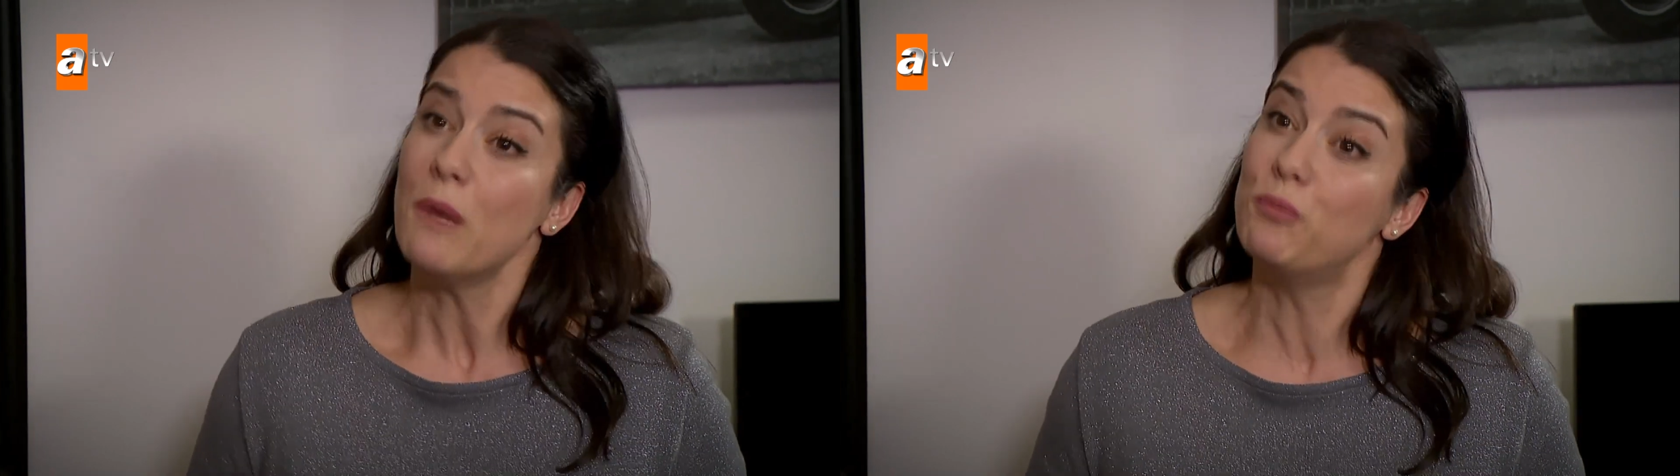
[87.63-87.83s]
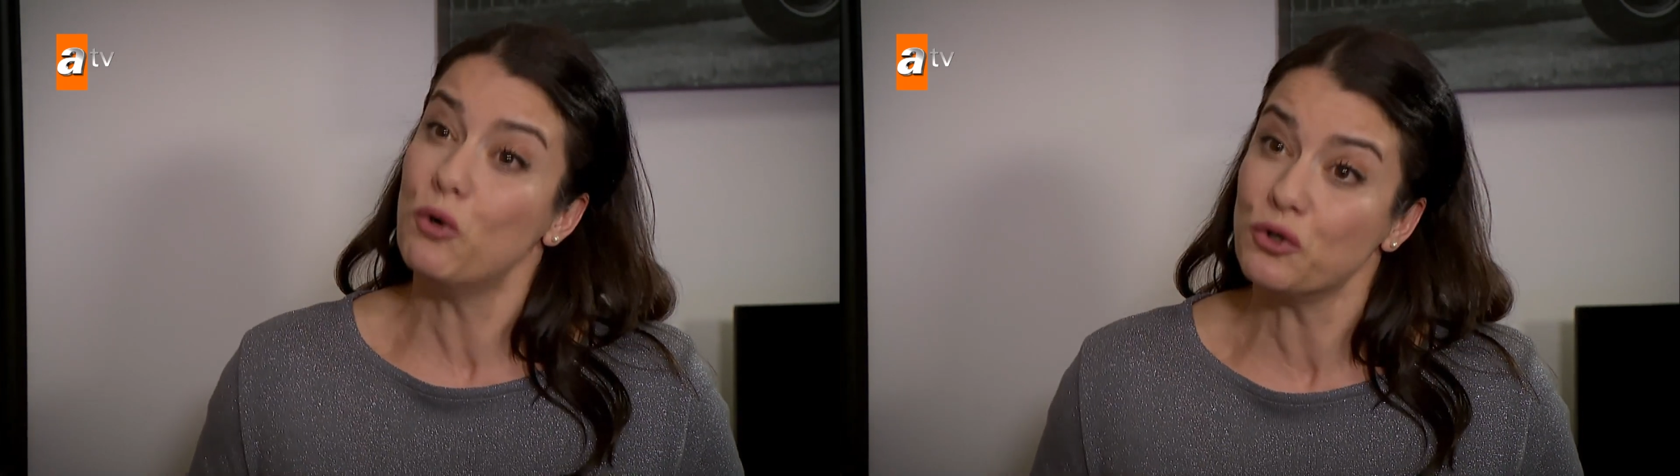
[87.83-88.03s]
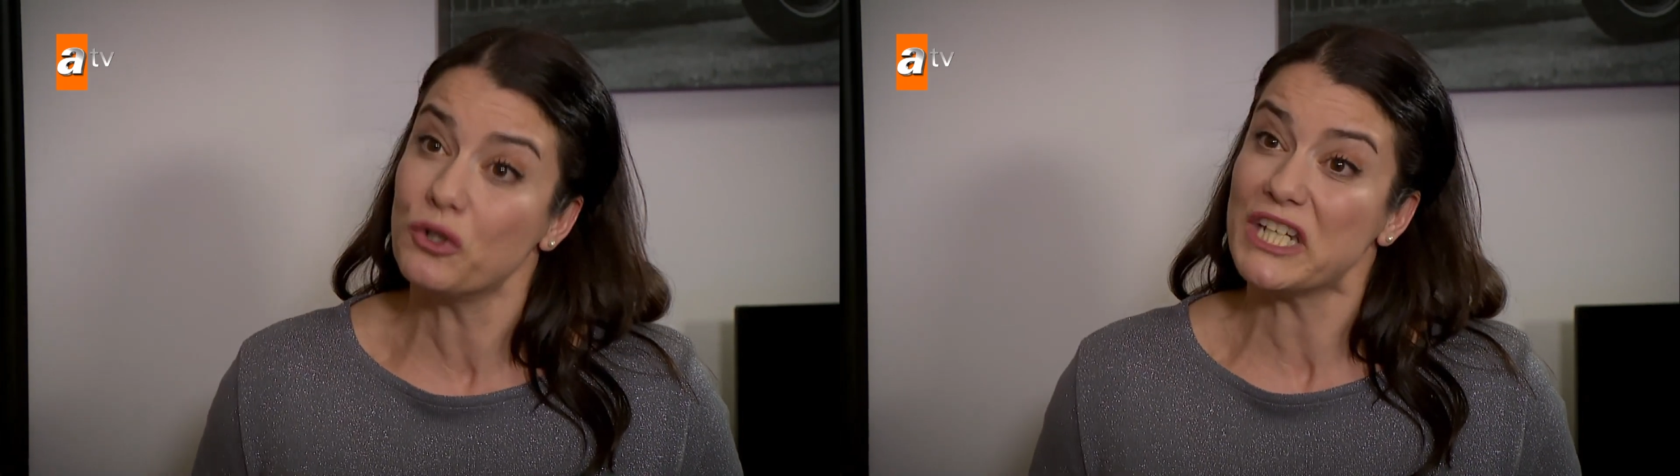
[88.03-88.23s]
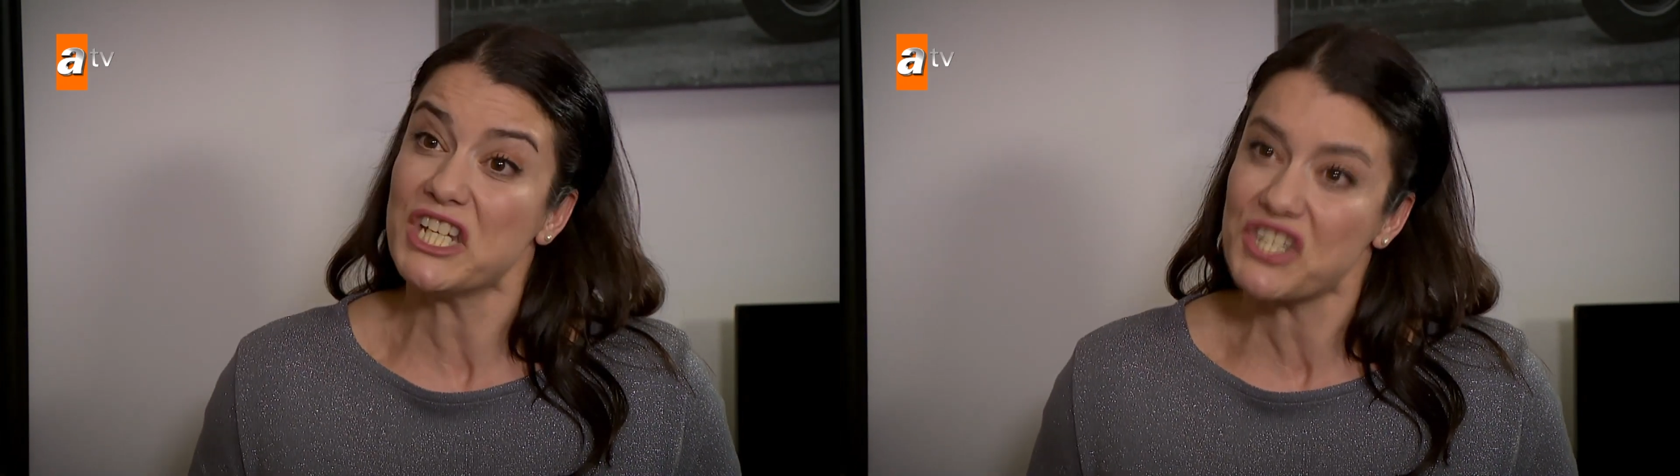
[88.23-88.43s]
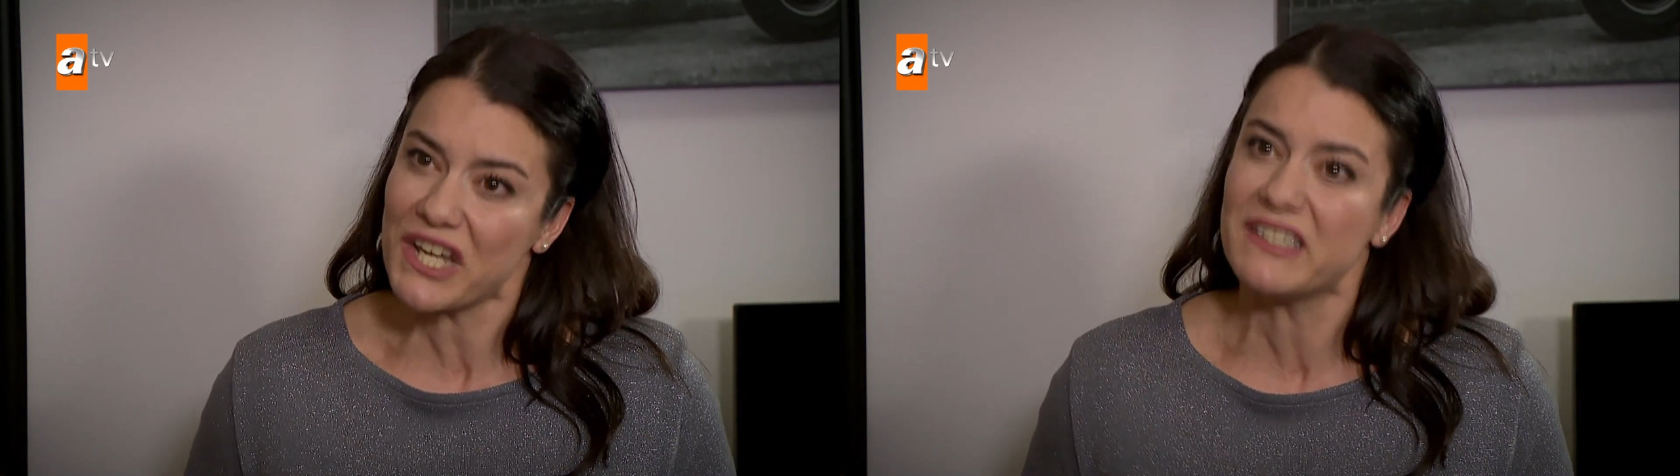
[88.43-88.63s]
Bunu
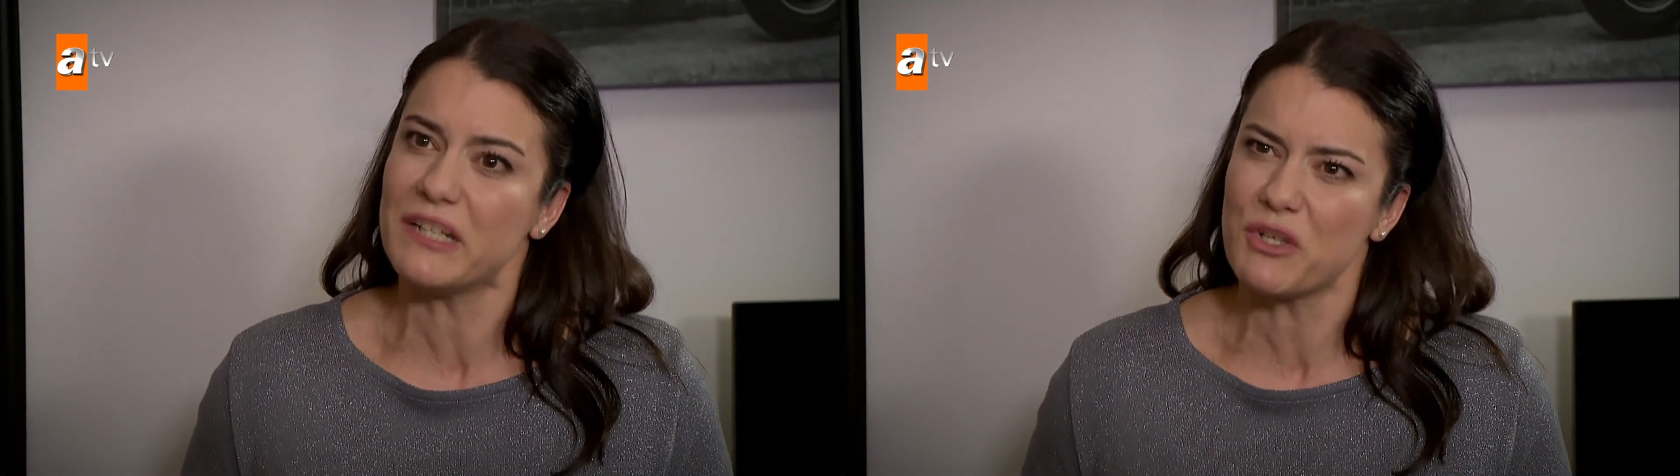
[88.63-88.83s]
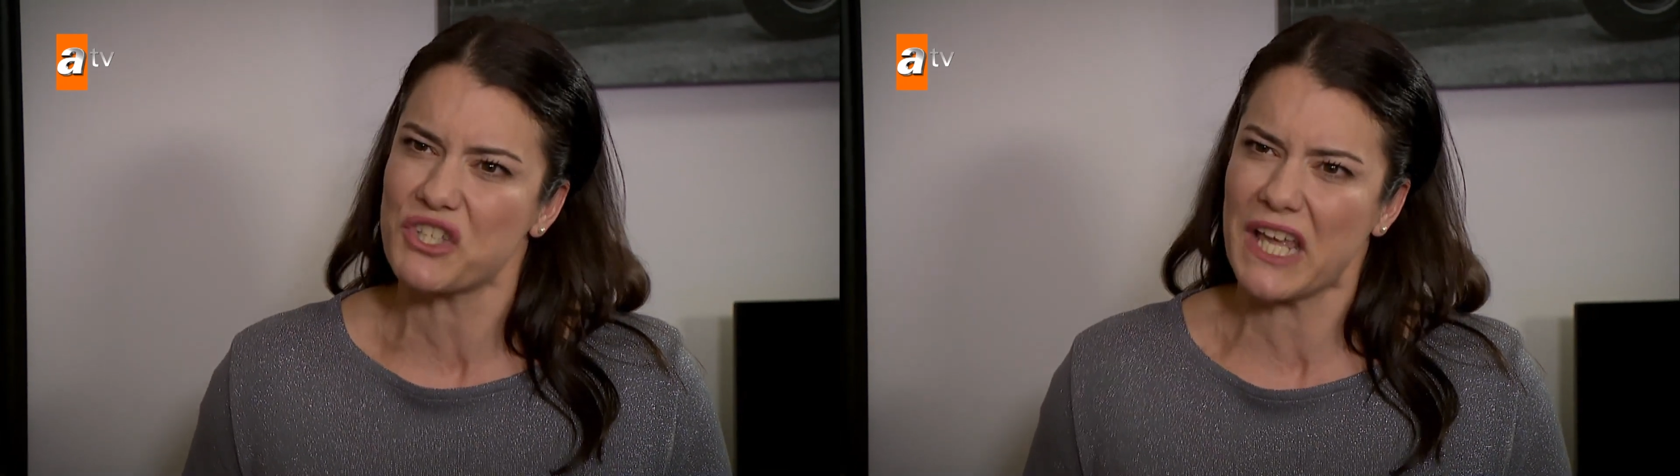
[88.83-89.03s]
iş edinmiş